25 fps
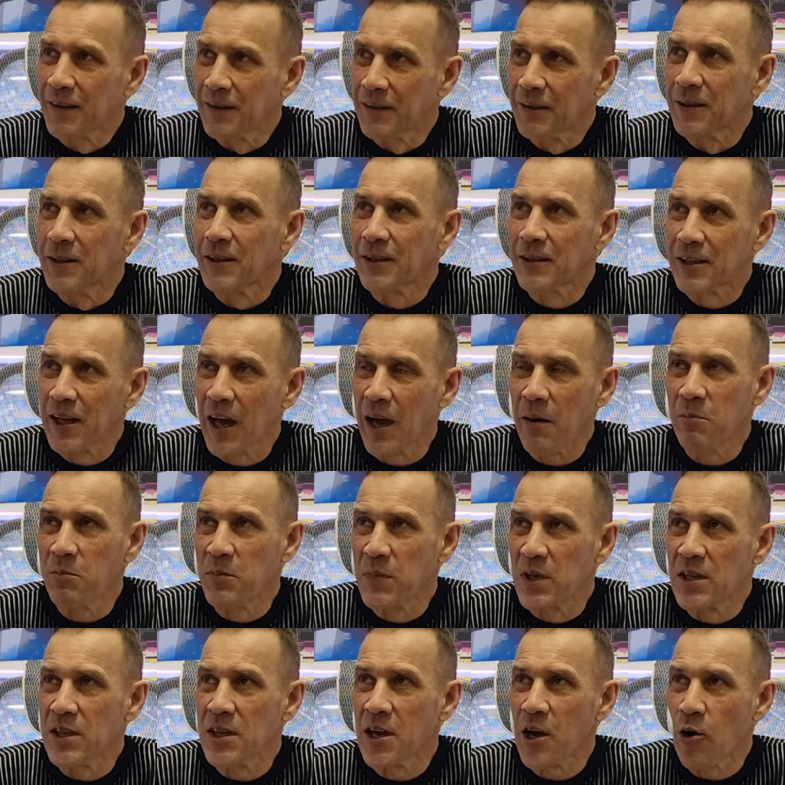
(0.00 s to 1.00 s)
и там
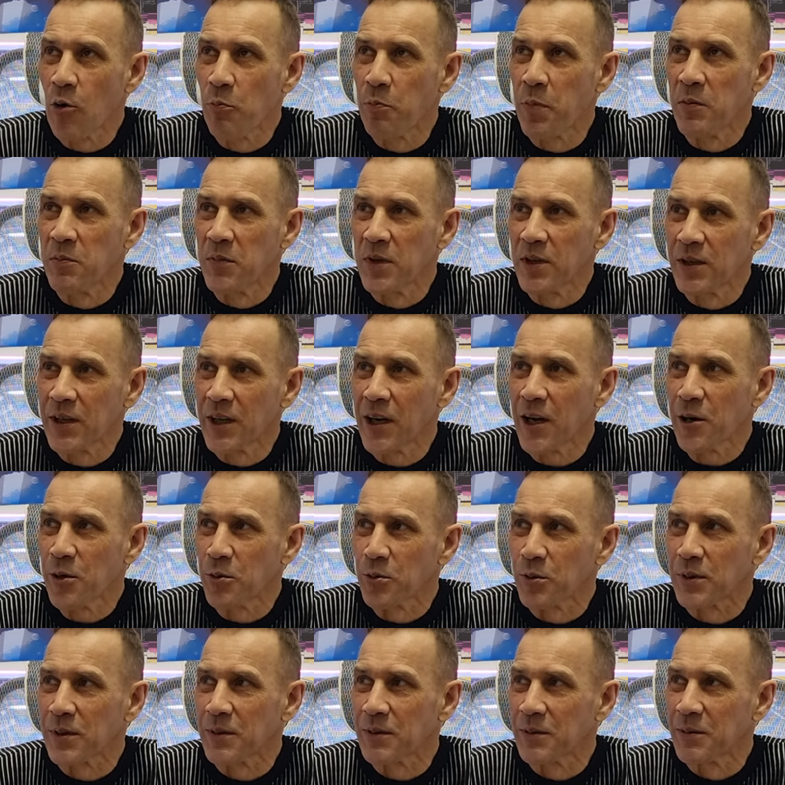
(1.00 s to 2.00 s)
меня
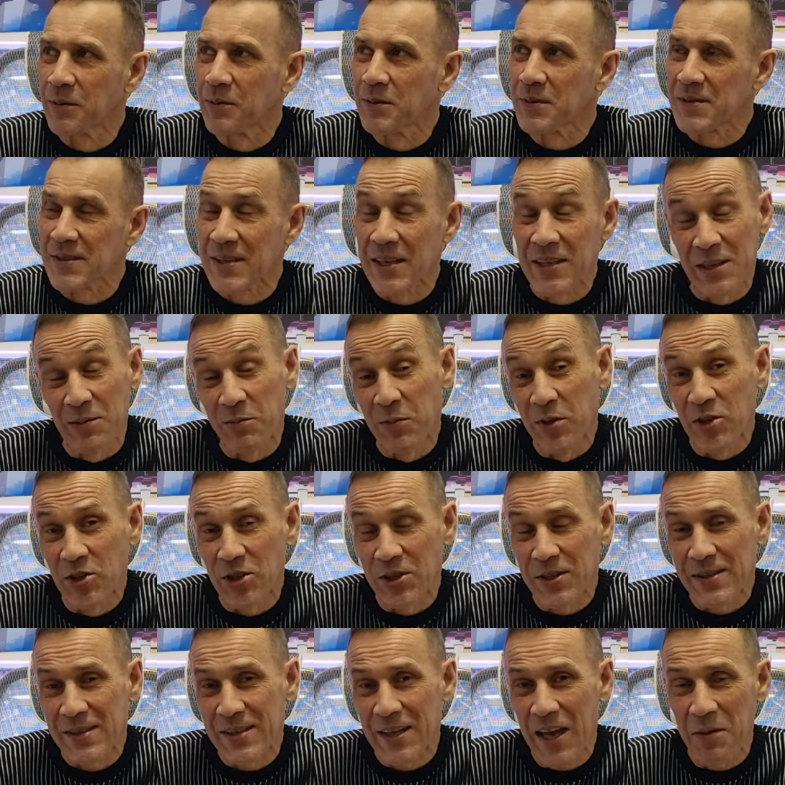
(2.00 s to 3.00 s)
упоминают э, с этими
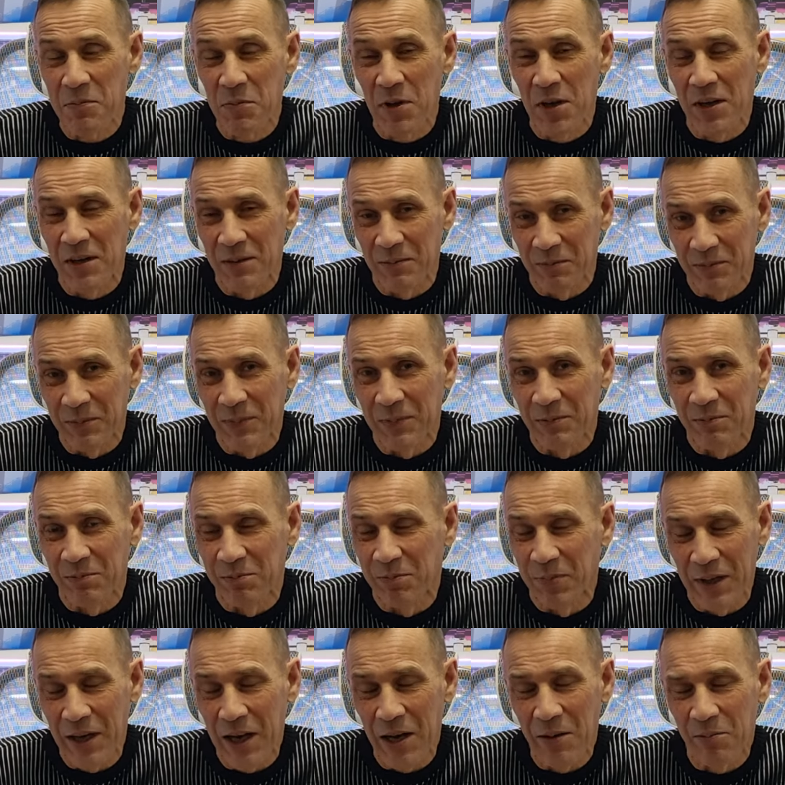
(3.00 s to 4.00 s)
часами
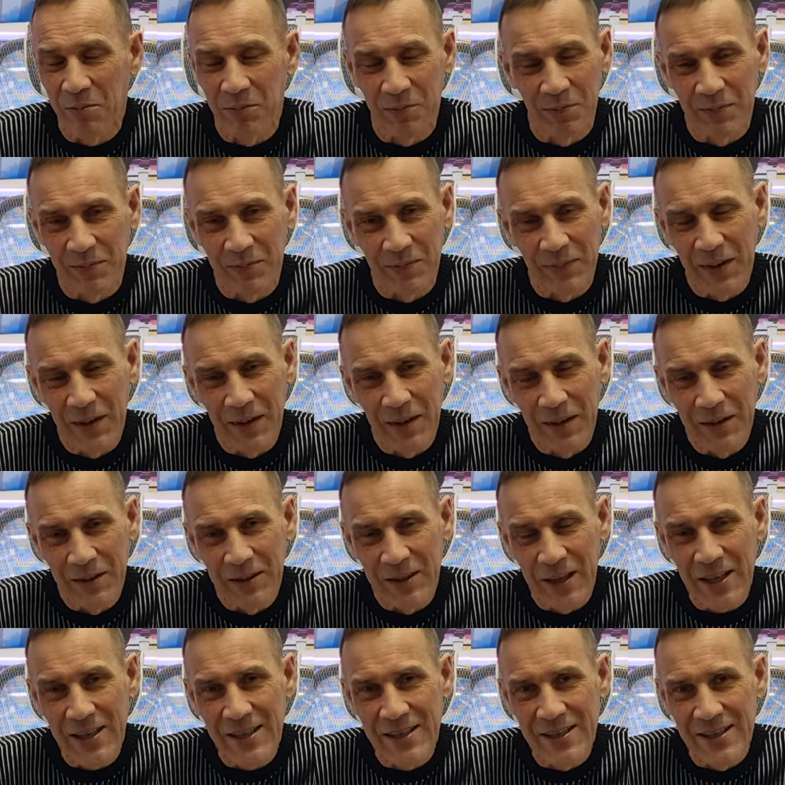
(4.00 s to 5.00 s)
прям
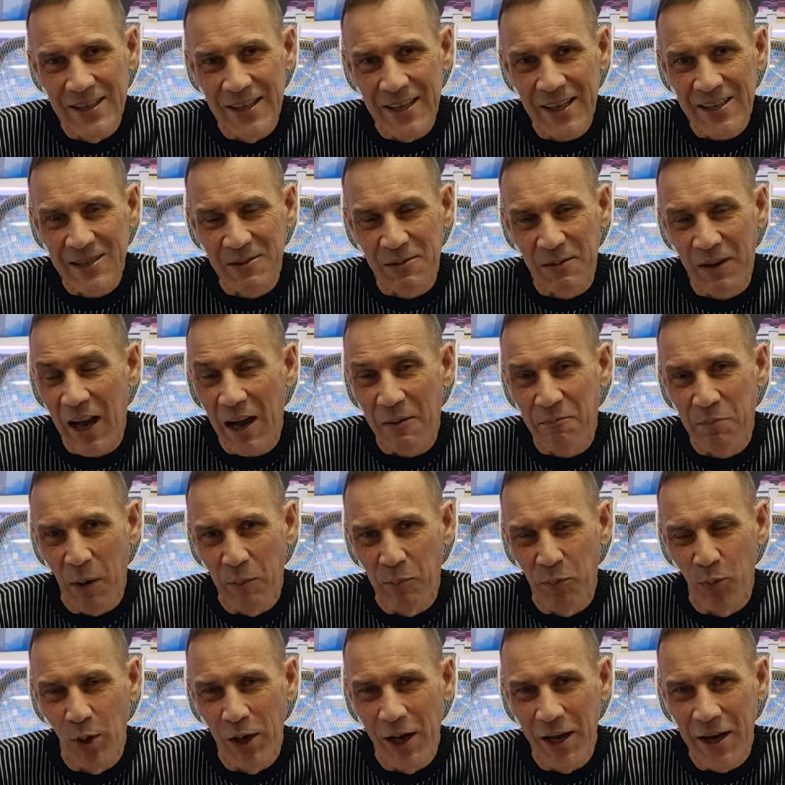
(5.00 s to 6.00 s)
трендец, как
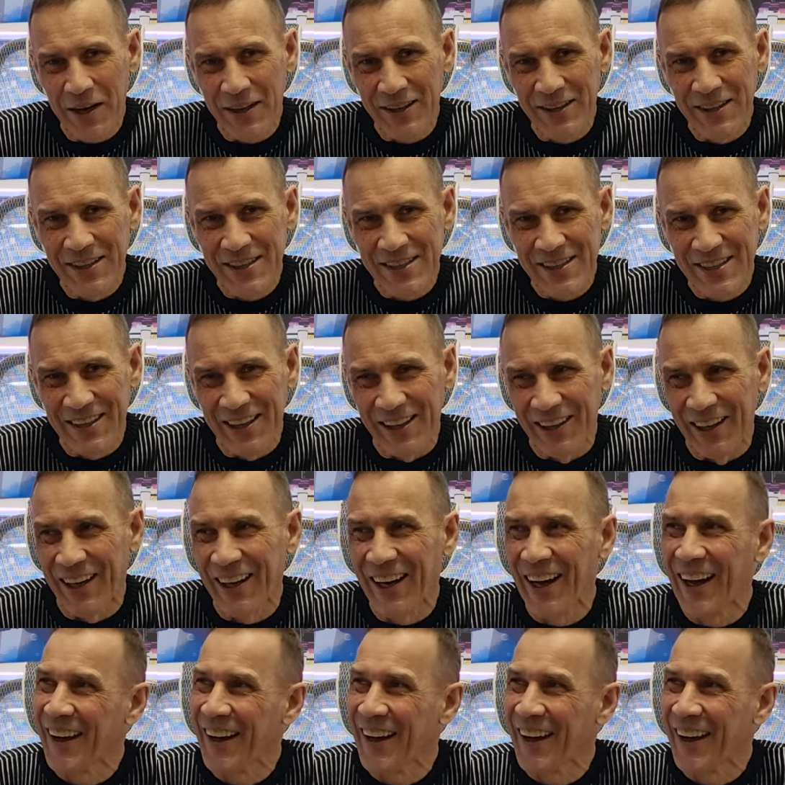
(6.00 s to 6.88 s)
популярный стал.